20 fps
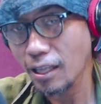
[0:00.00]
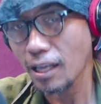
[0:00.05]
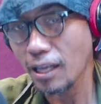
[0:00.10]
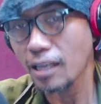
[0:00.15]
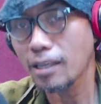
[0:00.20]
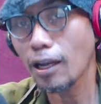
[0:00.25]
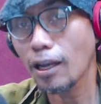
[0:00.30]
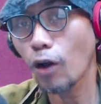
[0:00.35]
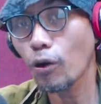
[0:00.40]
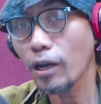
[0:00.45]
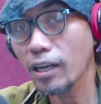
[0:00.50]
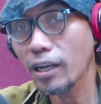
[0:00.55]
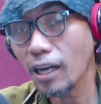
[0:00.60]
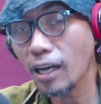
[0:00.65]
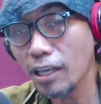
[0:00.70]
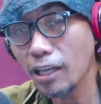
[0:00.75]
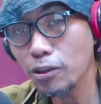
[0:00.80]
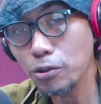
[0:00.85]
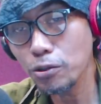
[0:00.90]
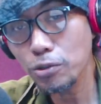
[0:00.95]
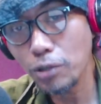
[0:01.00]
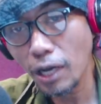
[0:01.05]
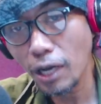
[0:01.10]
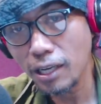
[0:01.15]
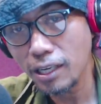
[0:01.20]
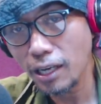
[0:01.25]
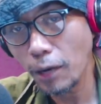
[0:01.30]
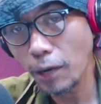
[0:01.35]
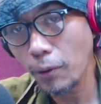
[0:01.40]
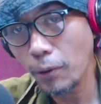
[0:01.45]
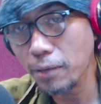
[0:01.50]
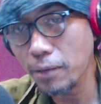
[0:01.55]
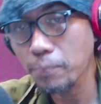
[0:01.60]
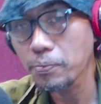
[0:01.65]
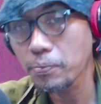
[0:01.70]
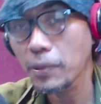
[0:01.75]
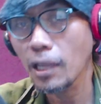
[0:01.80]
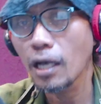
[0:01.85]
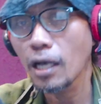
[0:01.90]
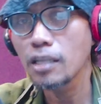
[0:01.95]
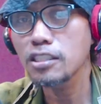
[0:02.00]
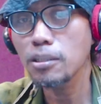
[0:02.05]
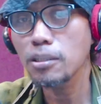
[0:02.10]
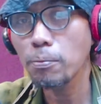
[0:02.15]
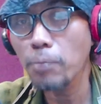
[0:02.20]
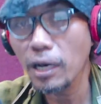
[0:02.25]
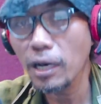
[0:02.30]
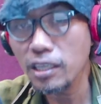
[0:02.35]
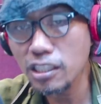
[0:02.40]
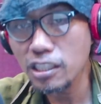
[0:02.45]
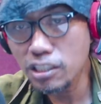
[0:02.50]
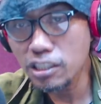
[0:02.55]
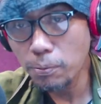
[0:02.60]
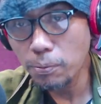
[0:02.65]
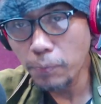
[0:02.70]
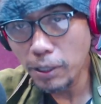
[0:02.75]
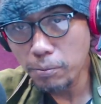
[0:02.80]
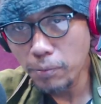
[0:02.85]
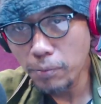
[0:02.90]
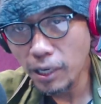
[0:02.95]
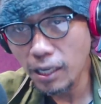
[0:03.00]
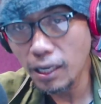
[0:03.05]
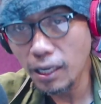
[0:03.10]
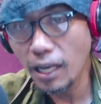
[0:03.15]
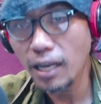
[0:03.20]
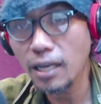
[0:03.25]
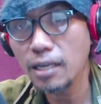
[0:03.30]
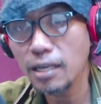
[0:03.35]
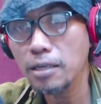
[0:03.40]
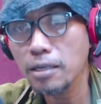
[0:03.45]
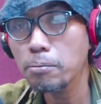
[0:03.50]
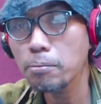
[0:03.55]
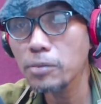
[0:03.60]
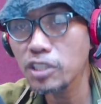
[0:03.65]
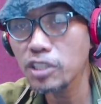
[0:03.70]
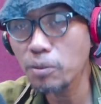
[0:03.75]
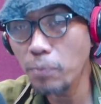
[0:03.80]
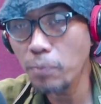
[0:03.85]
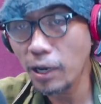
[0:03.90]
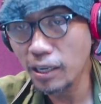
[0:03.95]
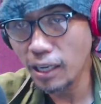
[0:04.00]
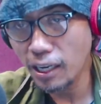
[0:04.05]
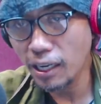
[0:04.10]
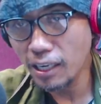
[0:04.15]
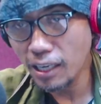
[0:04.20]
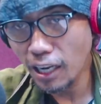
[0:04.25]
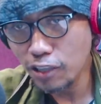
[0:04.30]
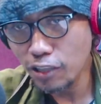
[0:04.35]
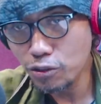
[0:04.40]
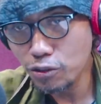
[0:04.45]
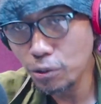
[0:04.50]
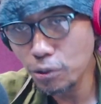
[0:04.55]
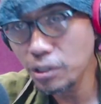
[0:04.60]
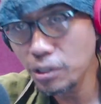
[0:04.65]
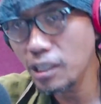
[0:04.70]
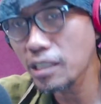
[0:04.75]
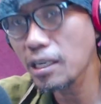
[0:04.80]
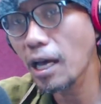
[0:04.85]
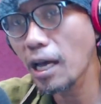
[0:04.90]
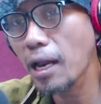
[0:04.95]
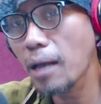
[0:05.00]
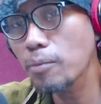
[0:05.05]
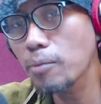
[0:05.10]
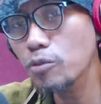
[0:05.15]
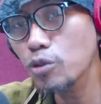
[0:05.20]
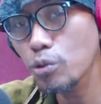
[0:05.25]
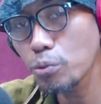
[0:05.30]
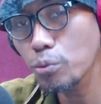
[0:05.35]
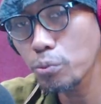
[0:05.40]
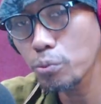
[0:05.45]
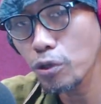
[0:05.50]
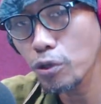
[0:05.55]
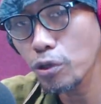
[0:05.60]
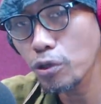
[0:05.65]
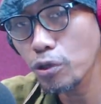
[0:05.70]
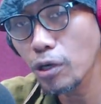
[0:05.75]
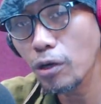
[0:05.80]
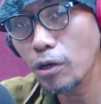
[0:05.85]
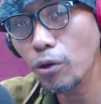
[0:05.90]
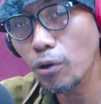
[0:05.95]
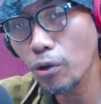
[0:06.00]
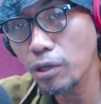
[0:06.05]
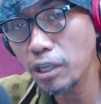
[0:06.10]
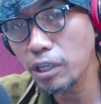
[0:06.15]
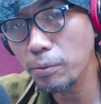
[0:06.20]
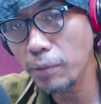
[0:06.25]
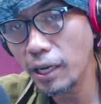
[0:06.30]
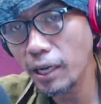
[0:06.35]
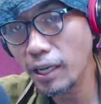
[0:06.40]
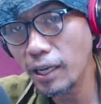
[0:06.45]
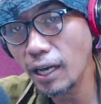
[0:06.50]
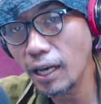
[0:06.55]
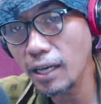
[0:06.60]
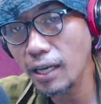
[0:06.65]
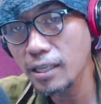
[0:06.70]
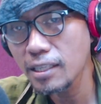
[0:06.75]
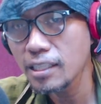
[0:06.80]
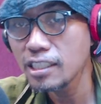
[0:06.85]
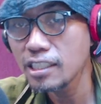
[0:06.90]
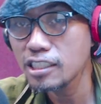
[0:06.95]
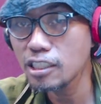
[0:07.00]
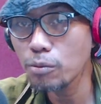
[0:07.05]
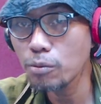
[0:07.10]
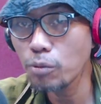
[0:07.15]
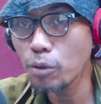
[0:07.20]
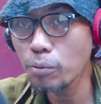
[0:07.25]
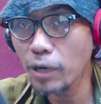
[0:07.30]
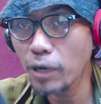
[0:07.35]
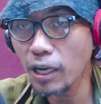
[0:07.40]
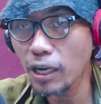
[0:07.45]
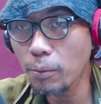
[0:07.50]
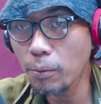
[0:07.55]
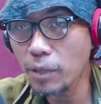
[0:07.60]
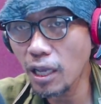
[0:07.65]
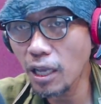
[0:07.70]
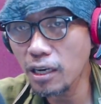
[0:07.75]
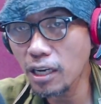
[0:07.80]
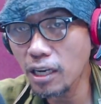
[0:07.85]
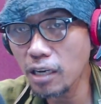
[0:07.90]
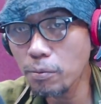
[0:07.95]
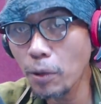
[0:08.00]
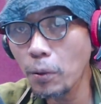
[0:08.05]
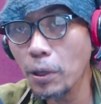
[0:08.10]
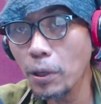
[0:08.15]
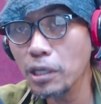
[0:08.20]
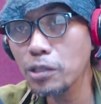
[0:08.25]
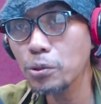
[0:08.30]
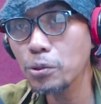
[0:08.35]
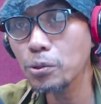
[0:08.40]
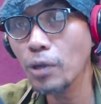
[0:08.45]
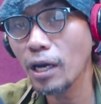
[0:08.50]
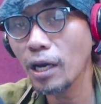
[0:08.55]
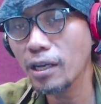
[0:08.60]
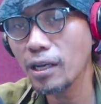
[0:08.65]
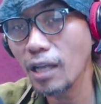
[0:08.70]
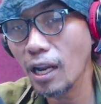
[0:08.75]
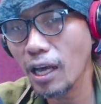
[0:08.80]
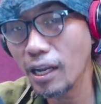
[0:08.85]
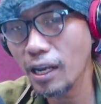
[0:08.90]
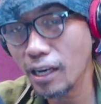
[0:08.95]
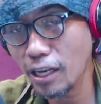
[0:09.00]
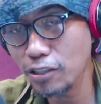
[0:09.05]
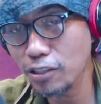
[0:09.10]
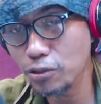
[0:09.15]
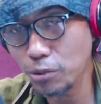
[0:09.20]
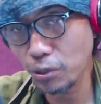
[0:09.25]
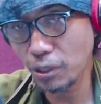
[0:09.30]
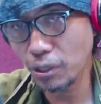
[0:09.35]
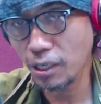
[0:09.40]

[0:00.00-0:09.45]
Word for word: Nah, oleh karena itu juga nih kawan, semakin cepat mereka menyebarkan racun ke dalam tubuh koloni mereka sebelum mereka menyadari bahwa itu adalah racun.